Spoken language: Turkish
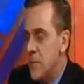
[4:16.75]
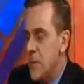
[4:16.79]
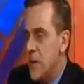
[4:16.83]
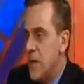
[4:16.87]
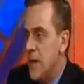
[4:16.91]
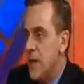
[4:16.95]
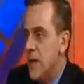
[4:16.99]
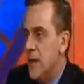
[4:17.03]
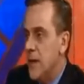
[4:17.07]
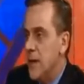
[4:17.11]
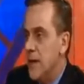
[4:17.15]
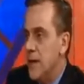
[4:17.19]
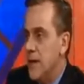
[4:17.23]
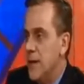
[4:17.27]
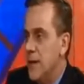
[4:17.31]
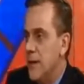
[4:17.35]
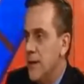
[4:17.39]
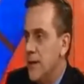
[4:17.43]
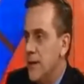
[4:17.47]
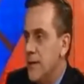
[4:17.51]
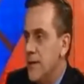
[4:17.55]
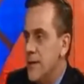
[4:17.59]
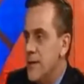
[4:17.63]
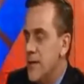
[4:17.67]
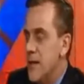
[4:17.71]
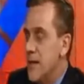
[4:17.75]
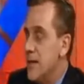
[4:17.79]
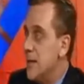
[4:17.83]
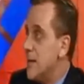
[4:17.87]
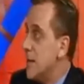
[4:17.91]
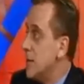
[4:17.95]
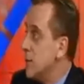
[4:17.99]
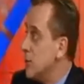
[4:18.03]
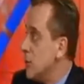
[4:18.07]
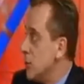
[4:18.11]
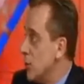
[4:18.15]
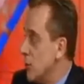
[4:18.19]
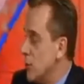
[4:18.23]
Hı hı. E,
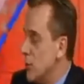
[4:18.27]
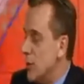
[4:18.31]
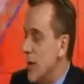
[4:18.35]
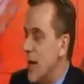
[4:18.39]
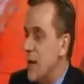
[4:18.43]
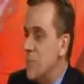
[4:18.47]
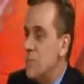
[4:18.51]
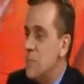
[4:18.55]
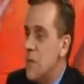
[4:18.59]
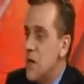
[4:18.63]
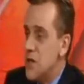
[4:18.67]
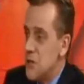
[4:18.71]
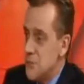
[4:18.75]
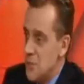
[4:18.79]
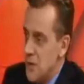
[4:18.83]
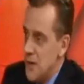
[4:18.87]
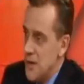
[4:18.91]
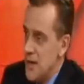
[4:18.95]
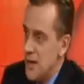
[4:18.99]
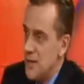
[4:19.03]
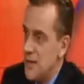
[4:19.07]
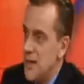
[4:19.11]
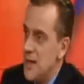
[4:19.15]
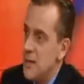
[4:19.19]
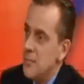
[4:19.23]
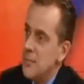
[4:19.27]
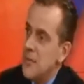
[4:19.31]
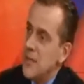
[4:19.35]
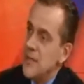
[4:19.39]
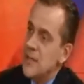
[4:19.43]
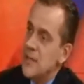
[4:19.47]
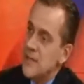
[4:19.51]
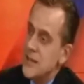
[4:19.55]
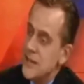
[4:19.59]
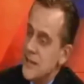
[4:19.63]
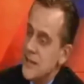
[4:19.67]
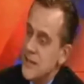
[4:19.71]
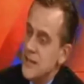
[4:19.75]
Sayın Davutoğlu hem başbakan hem
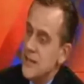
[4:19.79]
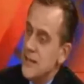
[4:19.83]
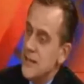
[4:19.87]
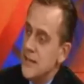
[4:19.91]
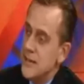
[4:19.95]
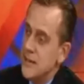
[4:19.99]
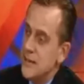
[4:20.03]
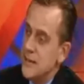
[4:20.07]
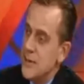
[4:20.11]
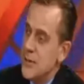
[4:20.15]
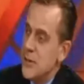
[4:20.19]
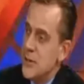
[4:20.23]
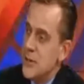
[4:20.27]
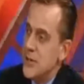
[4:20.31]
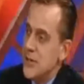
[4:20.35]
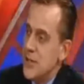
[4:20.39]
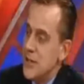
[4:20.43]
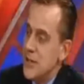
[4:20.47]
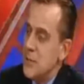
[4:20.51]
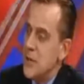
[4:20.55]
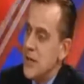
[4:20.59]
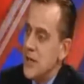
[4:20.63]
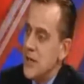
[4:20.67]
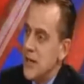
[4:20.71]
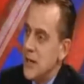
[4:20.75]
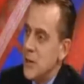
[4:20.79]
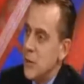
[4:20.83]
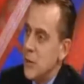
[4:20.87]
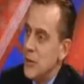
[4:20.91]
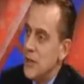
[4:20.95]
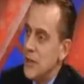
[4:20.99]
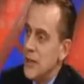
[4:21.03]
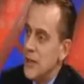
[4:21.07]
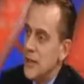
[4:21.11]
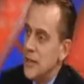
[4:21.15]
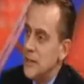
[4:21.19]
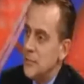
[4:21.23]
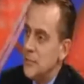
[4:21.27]
eski e, Dışişleri Bakanı
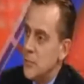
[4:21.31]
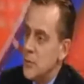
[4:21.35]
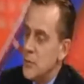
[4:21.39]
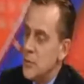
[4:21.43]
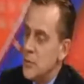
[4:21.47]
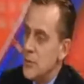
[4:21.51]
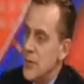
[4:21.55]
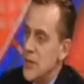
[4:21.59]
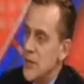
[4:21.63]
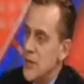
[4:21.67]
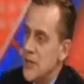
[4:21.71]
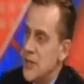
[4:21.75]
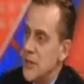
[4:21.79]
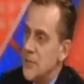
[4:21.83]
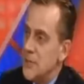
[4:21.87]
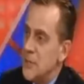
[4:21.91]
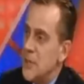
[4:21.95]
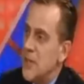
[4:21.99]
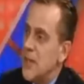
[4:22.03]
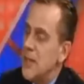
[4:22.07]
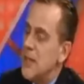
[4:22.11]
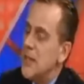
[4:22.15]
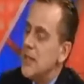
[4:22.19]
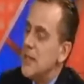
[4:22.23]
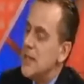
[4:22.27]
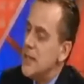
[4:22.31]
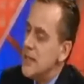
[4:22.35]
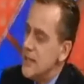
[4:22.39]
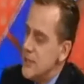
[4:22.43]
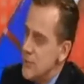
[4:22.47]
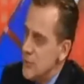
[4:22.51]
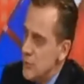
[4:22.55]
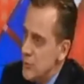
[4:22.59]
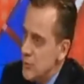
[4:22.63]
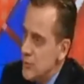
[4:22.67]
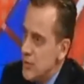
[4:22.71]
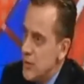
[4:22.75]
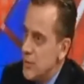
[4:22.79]
olarak bu süreci
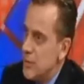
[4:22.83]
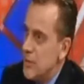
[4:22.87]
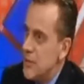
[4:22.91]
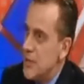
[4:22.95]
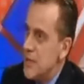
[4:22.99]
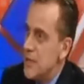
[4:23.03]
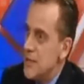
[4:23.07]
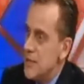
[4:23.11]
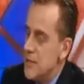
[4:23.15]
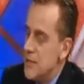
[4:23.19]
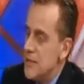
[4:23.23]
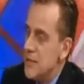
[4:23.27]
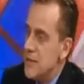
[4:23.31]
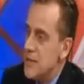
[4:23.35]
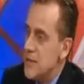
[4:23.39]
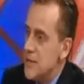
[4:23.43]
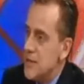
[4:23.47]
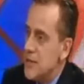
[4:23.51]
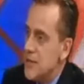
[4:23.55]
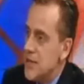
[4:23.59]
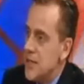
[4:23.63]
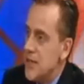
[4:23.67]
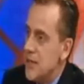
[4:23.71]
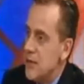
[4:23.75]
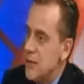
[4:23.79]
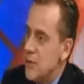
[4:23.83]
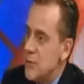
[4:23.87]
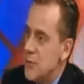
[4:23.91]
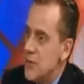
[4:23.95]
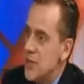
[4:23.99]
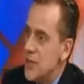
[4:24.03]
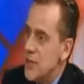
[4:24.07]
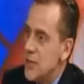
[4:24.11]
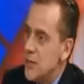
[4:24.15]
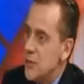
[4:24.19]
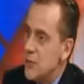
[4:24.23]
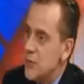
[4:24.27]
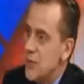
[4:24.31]
nasıl yürütebilir sizce
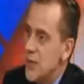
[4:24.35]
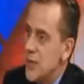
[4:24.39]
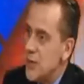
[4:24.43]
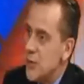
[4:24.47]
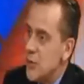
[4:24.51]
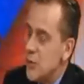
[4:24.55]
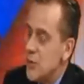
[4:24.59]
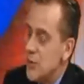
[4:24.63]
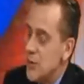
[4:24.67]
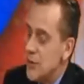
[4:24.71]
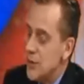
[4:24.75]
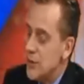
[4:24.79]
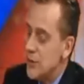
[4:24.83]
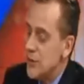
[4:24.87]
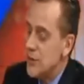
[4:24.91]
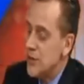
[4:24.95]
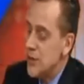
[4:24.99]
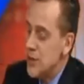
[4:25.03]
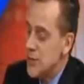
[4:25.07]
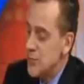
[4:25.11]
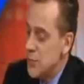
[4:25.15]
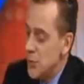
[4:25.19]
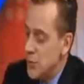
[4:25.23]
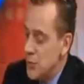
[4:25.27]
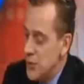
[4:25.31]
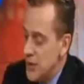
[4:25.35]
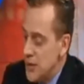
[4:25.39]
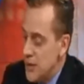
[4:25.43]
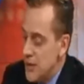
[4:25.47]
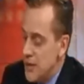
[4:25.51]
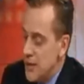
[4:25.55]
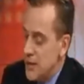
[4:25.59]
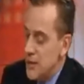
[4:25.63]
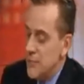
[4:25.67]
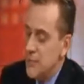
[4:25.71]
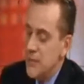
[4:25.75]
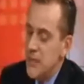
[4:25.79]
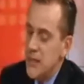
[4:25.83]
önümüzdeki süreçte? E, dış
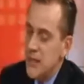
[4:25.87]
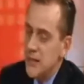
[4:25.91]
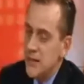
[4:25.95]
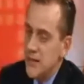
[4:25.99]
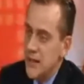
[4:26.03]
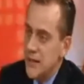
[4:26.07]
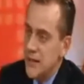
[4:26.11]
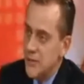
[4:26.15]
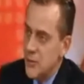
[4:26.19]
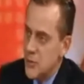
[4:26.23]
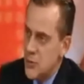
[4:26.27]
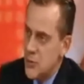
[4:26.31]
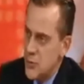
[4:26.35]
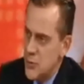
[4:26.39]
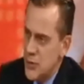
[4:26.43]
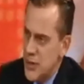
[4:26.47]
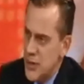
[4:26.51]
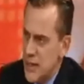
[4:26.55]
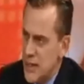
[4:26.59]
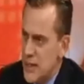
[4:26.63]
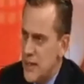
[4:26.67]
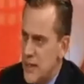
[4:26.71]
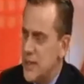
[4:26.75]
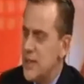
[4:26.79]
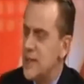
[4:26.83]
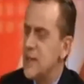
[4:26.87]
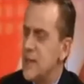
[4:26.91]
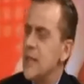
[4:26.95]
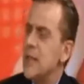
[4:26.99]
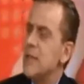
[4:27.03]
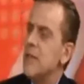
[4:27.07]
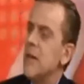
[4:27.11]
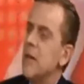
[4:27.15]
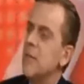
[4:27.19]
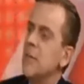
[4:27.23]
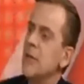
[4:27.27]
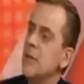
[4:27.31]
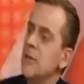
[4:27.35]
politika yılı bir yandan Suriye
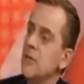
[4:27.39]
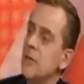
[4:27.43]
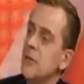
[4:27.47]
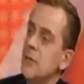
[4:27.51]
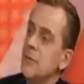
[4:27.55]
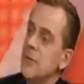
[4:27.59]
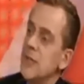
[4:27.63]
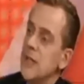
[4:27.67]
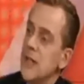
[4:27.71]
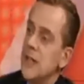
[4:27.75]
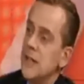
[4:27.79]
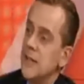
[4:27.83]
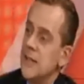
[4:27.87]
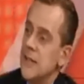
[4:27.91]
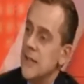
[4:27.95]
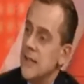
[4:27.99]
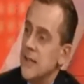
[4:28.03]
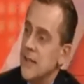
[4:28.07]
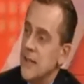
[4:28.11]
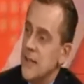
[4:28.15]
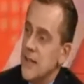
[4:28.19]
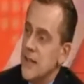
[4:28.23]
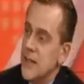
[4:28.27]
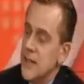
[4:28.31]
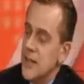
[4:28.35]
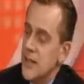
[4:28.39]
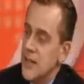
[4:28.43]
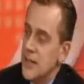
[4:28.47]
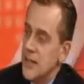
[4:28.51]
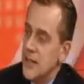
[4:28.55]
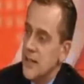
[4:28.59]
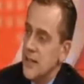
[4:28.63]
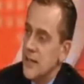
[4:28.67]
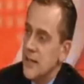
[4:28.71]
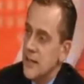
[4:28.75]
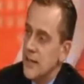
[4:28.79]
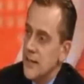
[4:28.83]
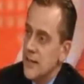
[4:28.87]
krizi devam ediyor. Bir yanda
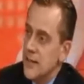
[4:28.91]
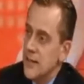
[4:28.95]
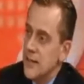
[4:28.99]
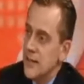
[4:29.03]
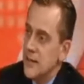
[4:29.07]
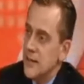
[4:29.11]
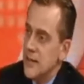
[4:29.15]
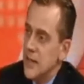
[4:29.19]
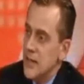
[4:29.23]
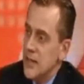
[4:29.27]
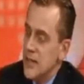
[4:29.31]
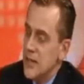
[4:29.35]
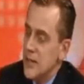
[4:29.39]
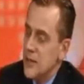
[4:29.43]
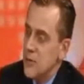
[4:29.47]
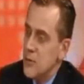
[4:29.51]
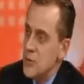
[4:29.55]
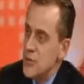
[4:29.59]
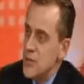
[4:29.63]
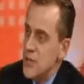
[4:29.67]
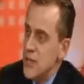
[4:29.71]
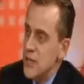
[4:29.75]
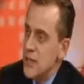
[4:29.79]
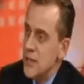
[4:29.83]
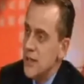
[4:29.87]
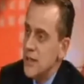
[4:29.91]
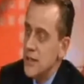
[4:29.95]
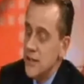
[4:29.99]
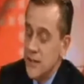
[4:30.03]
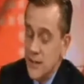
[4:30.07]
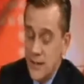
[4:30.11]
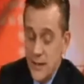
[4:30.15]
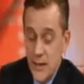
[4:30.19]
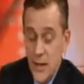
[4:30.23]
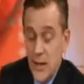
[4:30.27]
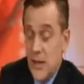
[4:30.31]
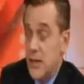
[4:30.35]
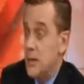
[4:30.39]
e, Irak'ın
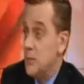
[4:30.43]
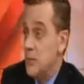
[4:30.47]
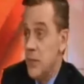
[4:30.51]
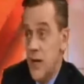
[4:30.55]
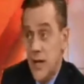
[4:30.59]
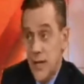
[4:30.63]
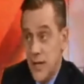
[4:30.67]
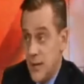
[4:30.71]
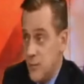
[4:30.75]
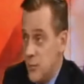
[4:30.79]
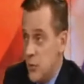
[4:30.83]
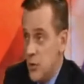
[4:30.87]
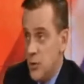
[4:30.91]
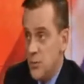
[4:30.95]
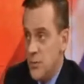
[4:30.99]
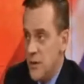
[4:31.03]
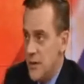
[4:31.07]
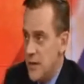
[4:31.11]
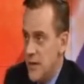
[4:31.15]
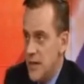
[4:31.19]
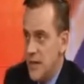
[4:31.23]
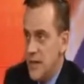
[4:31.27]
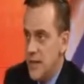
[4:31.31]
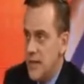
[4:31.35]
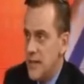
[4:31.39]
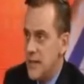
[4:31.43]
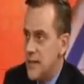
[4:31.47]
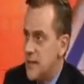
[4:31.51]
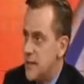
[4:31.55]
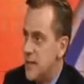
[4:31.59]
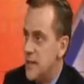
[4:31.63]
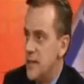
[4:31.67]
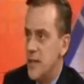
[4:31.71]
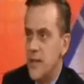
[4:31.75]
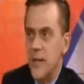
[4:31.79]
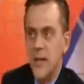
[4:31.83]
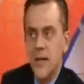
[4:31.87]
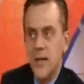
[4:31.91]
kuzeyi, Irak'ın belki bölünme
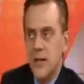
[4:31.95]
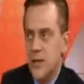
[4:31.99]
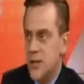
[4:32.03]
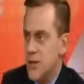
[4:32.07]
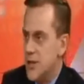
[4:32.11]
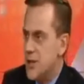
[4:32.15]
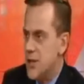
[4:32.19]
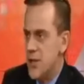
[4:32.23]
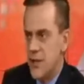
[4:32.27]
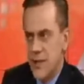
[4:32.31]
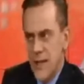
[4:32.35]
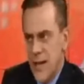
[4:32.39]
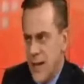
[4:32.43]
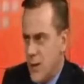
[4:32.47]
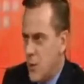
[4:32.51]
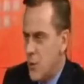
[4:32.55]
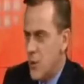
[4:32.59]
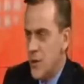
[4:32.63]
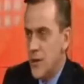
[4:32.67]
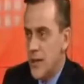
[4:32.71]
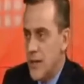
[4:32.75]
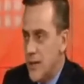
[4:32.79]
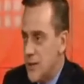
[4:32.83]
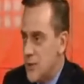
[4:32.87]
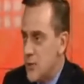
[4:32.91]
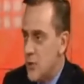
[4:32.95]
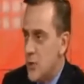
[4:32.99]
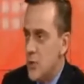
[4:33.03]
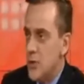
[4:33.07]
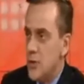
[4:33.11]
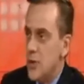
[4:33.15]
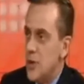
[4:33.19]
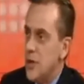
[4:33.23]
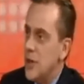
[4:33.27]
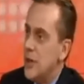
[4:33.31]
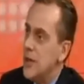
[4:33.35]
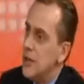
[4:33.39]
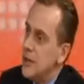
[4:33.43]
tehlikesi, IŞİD yani o kadar
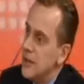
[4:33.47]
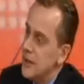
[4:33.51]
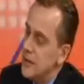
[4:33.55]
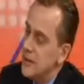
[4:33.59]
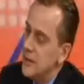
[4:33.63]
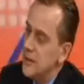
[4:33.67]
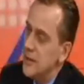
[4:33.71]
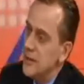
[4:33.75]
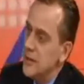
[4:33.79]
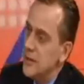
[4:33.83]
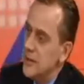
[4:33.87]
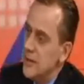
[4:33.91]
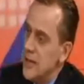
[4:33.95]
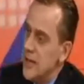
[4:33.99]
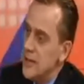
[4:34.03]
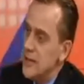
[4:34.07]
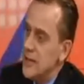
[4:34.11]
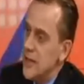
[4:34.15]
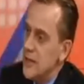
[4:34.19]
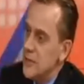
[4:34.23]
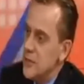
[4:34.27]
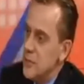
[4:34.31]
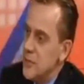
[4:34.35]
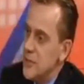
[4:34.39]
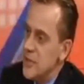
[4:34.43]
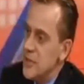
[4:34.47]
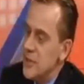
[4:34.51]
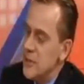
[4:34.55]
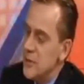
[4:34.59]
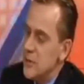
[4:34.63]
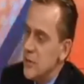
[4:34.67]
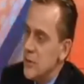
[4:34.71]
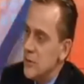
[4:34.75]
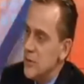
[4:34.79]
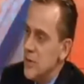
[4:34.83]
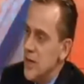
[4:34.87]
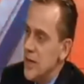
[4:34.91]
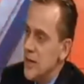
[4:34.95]
çok e,
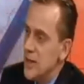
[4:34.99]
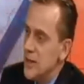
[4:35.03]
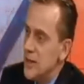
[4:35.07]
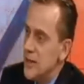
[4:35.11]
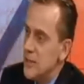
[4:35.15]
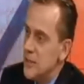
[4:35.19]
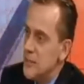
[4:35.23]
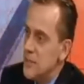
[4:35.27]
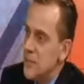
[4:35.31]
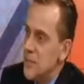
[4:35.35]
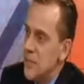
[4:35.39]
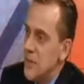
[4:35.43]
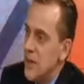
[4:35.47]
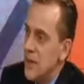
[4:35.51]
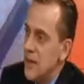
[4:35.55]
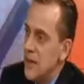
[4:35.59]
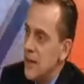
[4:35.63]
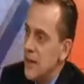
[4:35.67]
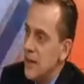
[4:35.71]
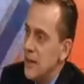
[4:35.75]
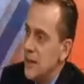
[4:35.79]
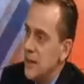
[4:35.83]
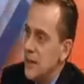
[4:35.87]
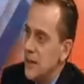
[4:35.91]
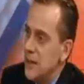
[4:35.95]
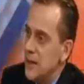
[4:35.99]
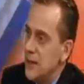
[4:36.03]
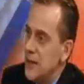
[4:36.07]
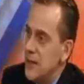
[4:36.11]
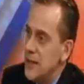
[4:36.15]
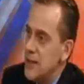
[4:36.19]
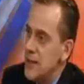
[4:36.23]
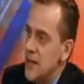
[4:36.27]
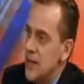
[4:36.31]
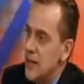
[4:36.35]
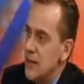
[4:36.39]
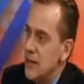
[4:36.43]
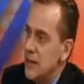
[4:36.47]
etrafımızda sorun var ki ee, yani
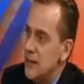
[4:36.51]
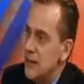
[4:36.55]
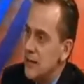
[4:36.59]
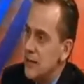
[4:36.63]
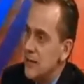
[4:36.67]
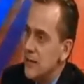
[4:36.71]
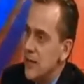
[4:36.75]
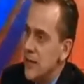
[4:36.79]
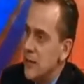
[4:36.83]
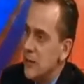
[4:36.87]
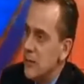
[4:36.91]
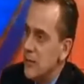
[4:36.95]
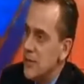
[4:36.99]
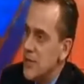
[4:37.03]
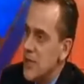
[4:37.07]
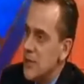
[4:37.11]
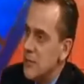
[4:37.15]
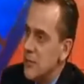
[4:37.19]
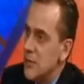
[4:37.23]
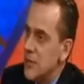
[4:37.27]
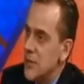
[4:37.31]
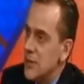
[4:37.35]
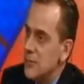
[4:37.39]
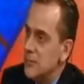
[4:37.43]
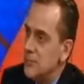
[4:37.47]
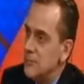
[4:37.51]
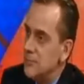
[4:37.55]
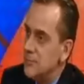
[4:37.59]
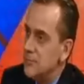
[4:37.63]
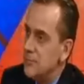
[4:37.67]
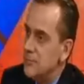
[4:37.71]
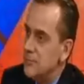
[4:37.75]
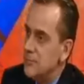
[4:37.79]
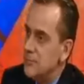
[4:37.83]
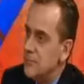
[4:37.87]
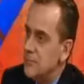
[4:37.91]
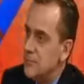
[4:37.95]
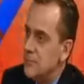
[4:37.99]
e, nasıl bu sorunlar bence bu bunlar? sorunlar
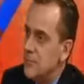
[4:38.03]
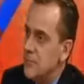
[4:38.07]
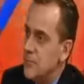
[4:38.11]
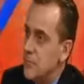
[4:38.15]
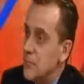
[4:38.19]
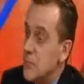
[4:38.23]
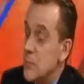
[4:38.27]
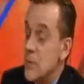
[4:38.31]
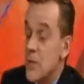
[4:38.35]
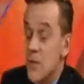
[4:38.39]
yeni değil.